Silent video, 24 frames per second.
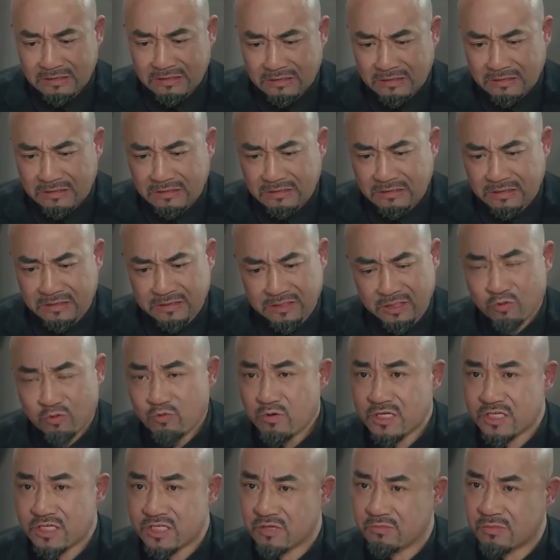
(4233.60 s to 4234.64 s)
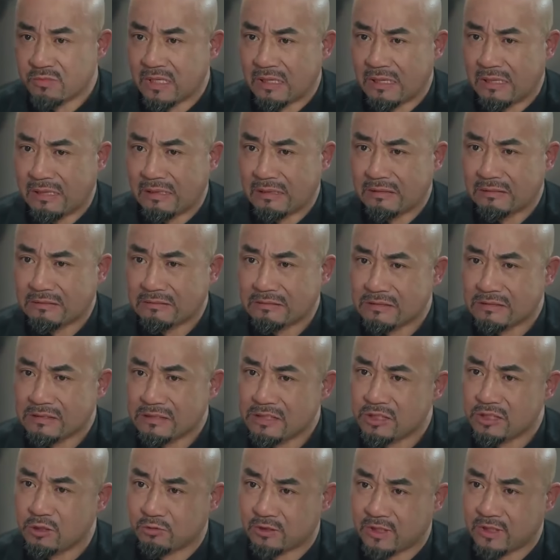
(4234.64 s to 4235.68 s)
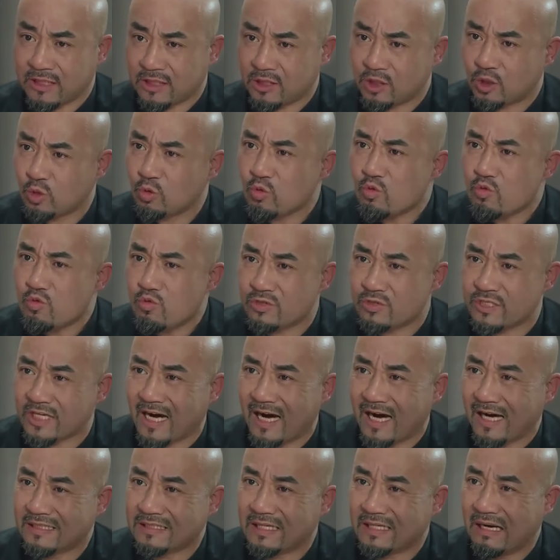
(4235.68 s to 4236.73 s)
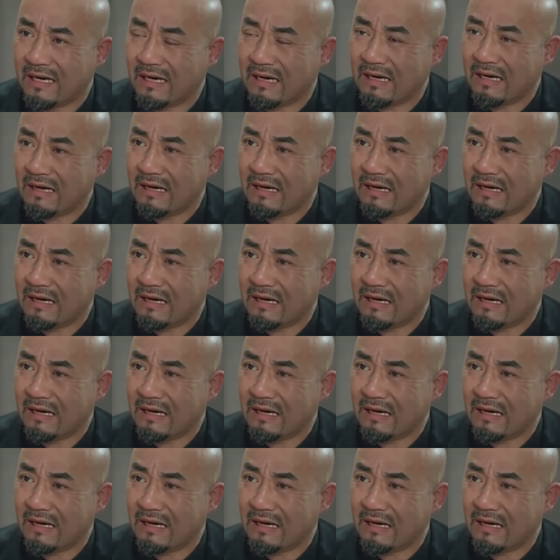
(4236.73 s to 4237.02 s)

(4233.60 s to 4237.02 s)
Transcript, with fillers: 人，可您为什么又在苏家呢？